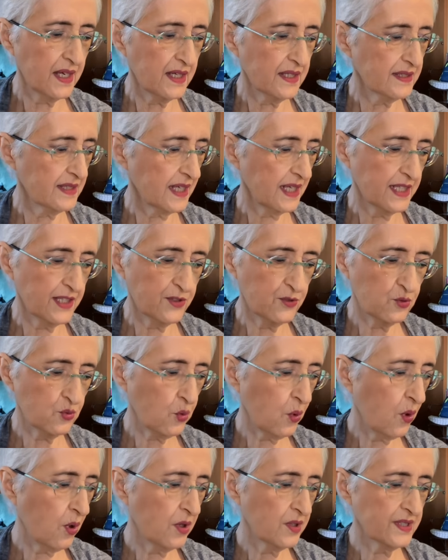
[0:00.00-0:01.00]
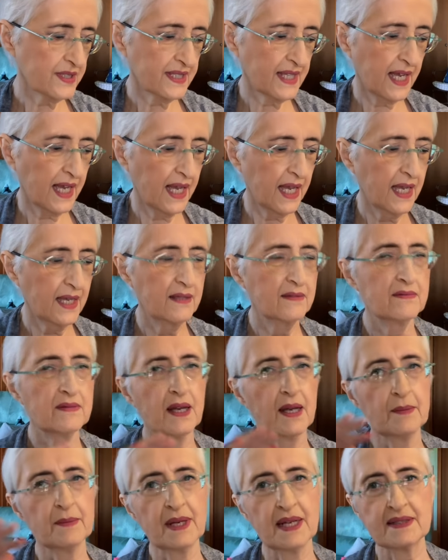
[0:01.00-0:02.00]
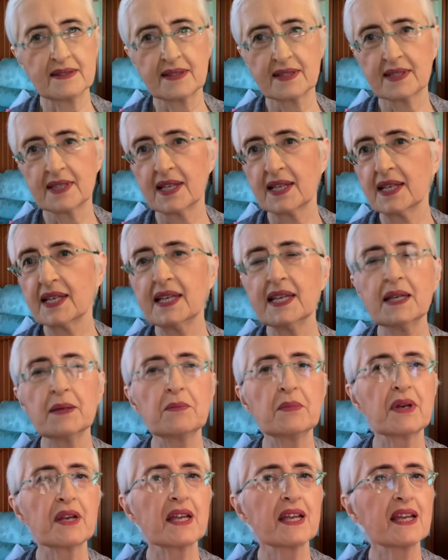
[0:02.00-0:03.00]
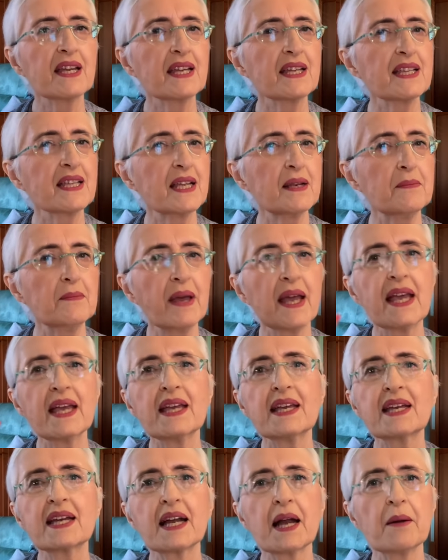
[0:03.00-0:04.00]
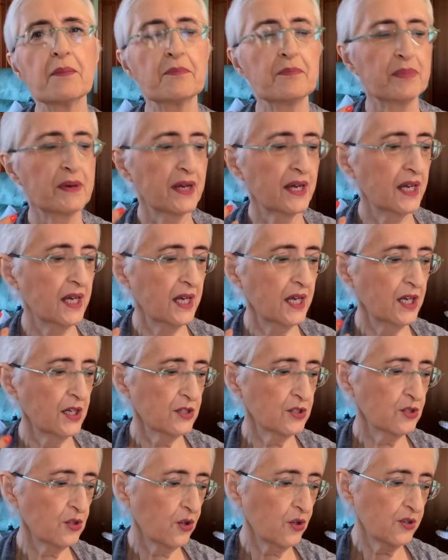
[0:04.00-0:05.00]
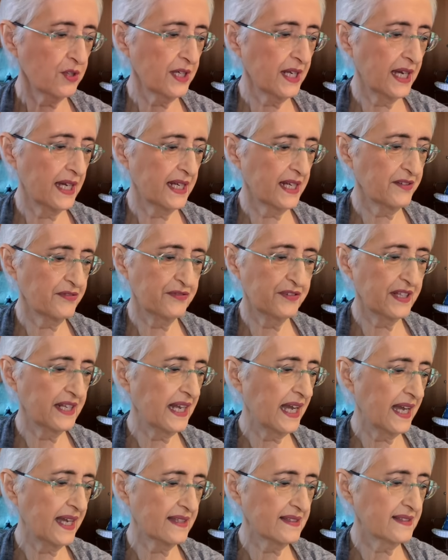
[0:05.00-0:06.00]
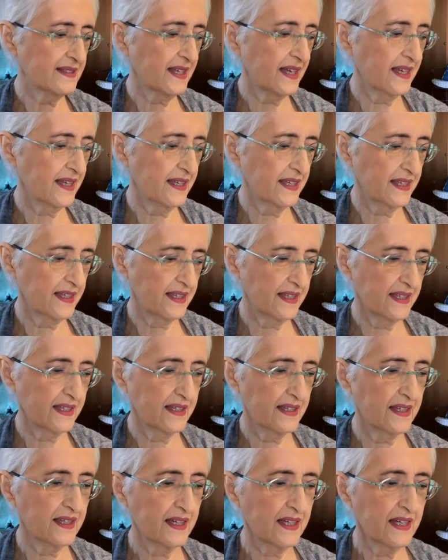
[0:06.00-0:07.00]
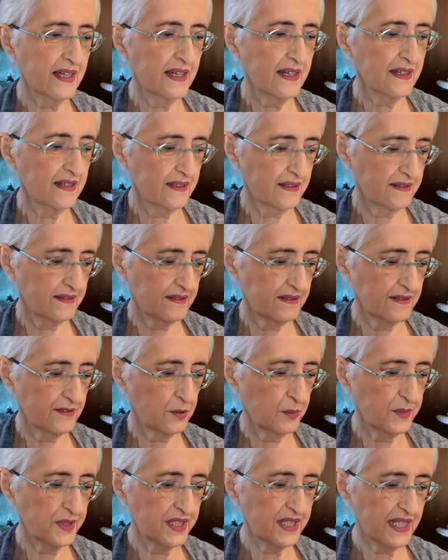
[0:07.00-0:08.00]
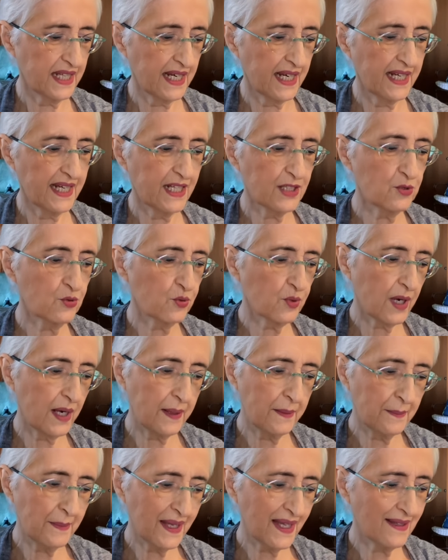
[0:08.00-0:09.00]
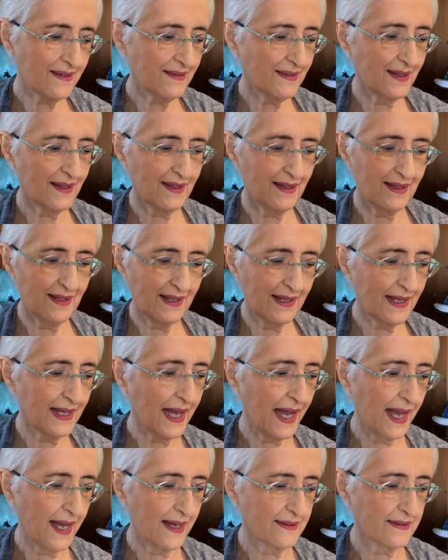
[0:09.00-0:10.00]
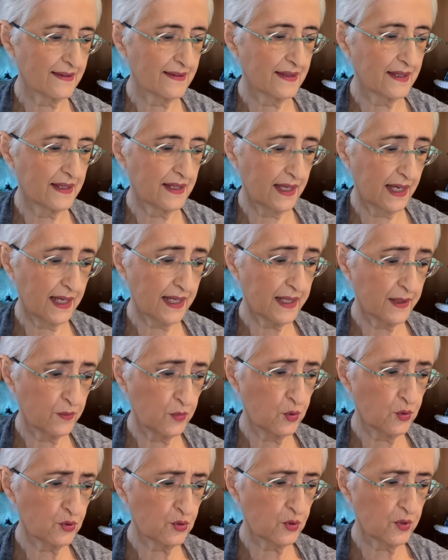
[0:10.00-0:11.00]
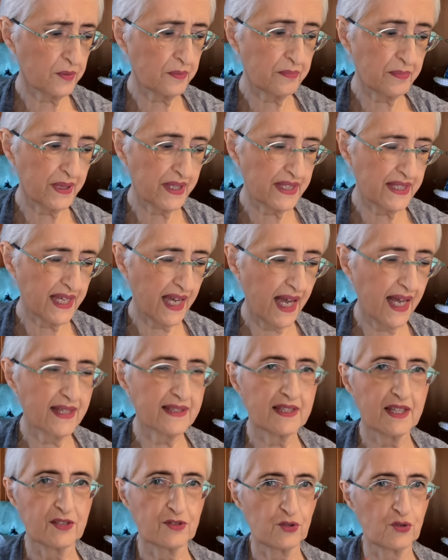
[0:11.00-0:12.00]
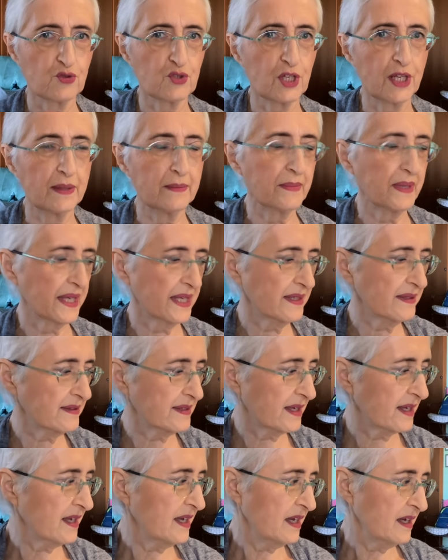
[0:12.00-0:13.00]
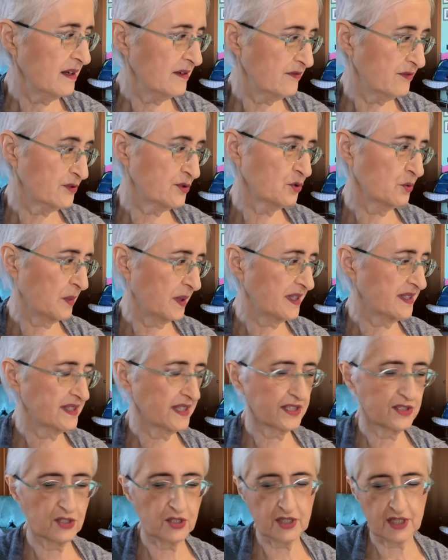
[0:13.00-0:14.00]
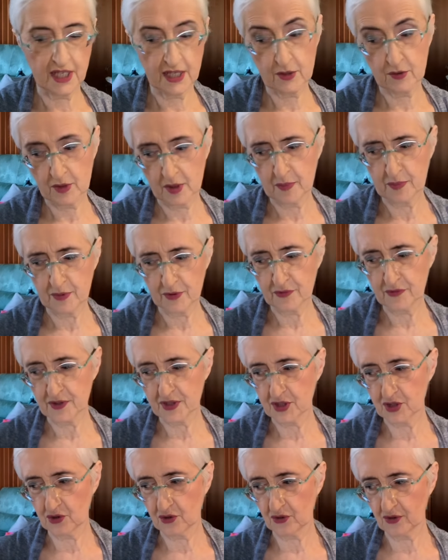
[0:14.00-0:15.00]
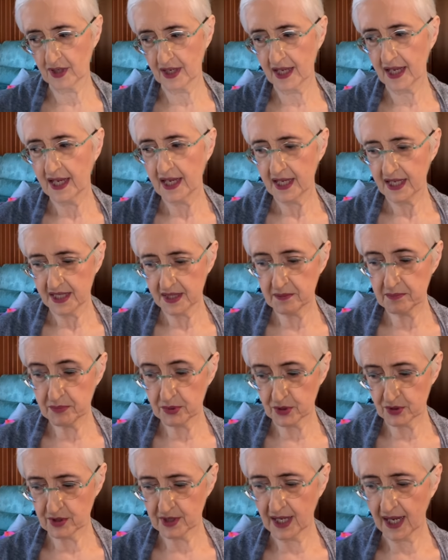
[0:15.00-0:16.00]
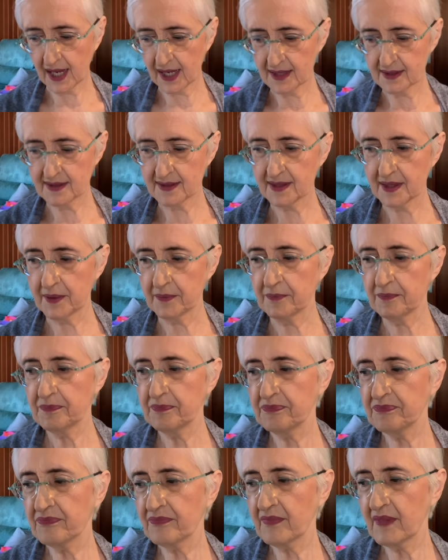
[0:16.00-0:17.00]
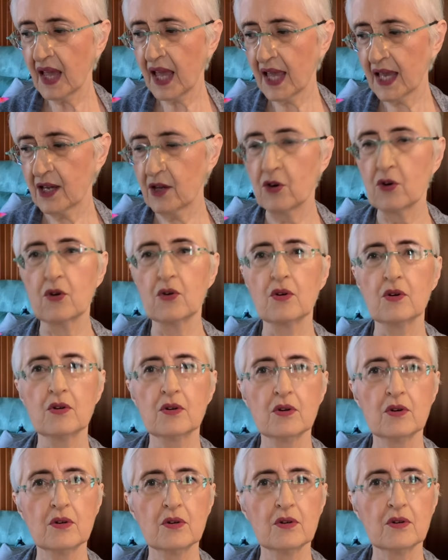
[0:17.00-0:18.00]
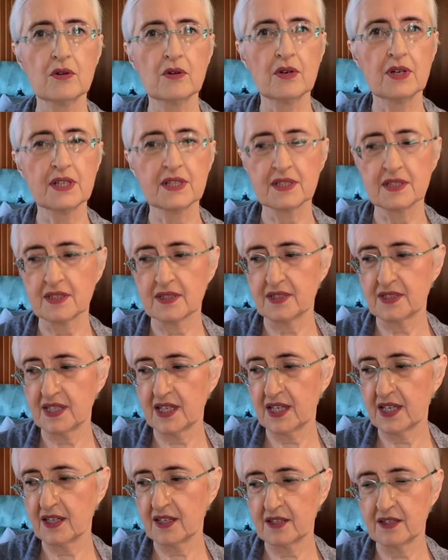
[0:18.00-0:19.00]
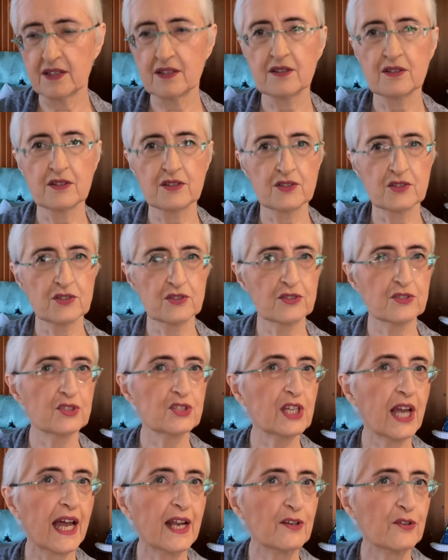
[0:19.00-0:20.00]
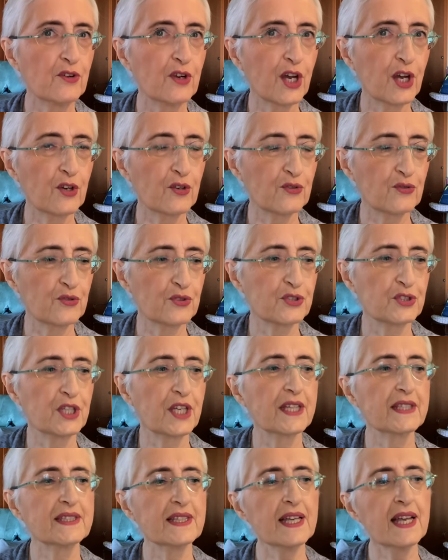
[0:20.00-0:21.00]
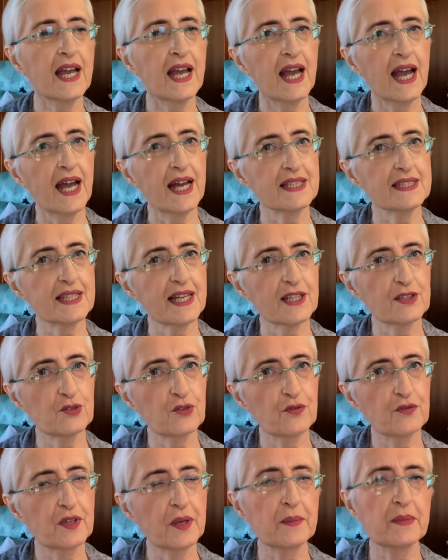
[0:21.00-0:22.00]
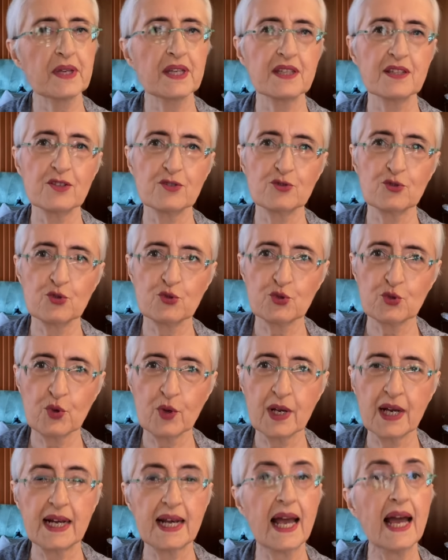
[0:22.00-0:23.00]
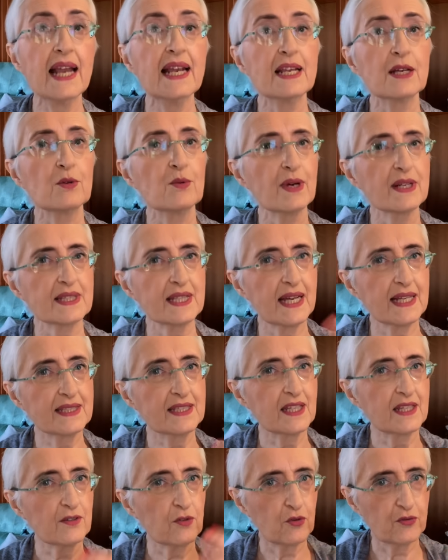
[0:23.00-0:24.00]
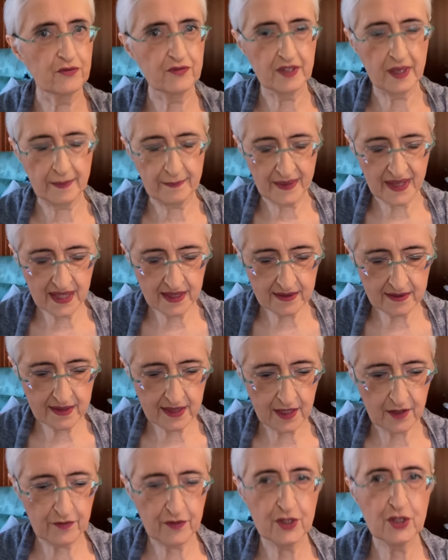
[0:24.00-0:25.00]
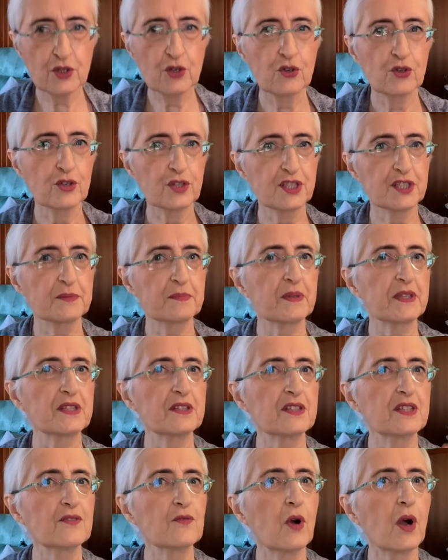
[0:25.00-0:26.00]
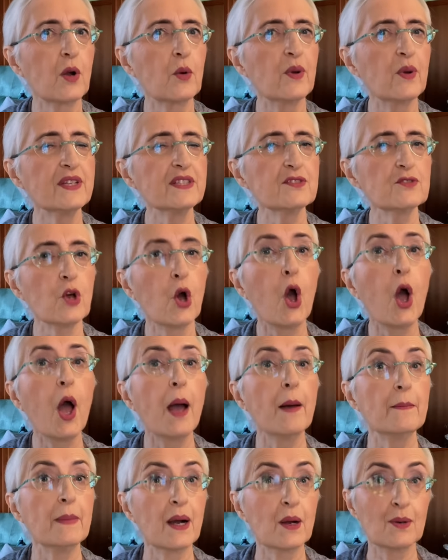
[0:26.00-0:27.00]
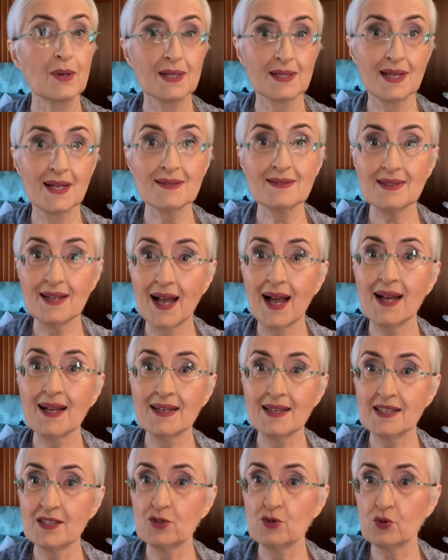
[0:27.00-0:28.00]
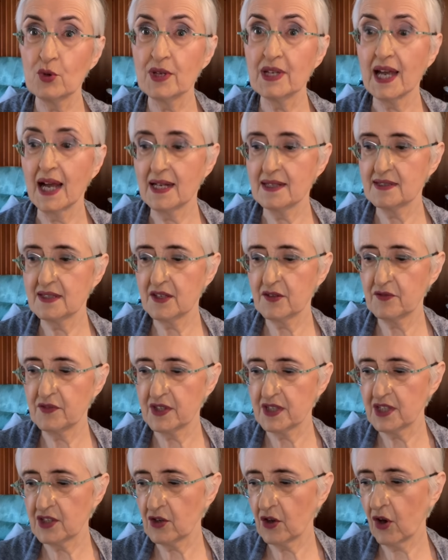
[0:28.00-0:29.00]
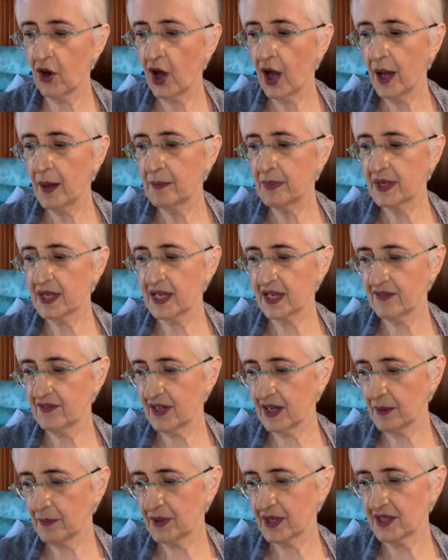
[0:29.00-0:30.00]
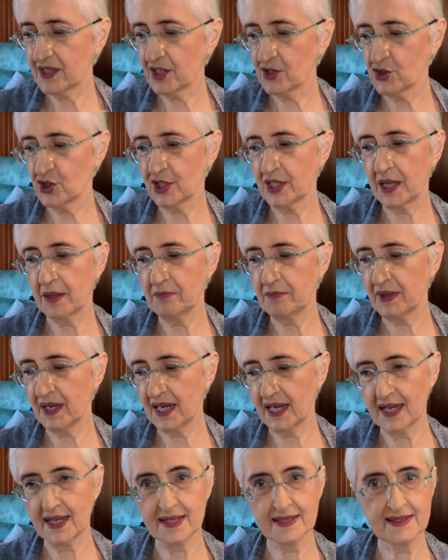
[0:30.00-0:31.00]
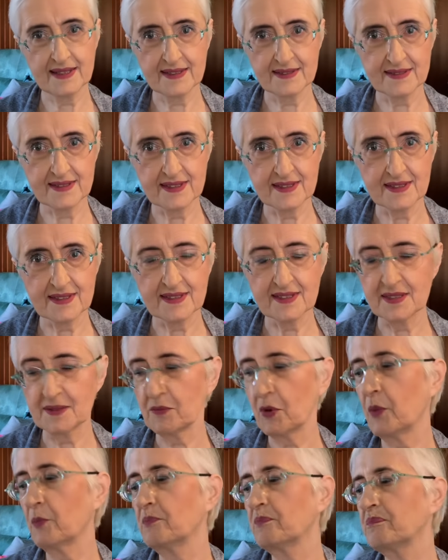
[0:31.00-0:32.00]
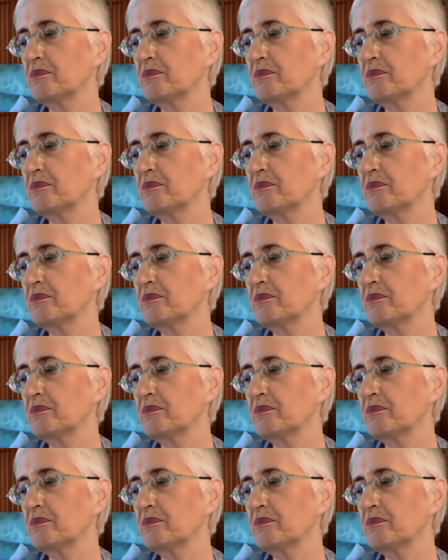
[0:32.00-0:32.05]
talentuosa, amante dei libri, del make-up, donna raffinata e eh, come dire, naturalmente elegante e anche molto impegnata socialmente, insomma esercita anche una professione importante. Ecco, eh, se già non la conoscete, andate ovviamente sul suo canale, guardate ovviamente il video corrispettivo a questo, ma guardate anche i suoi altri video perché veramente c'è da imparare tantissimo.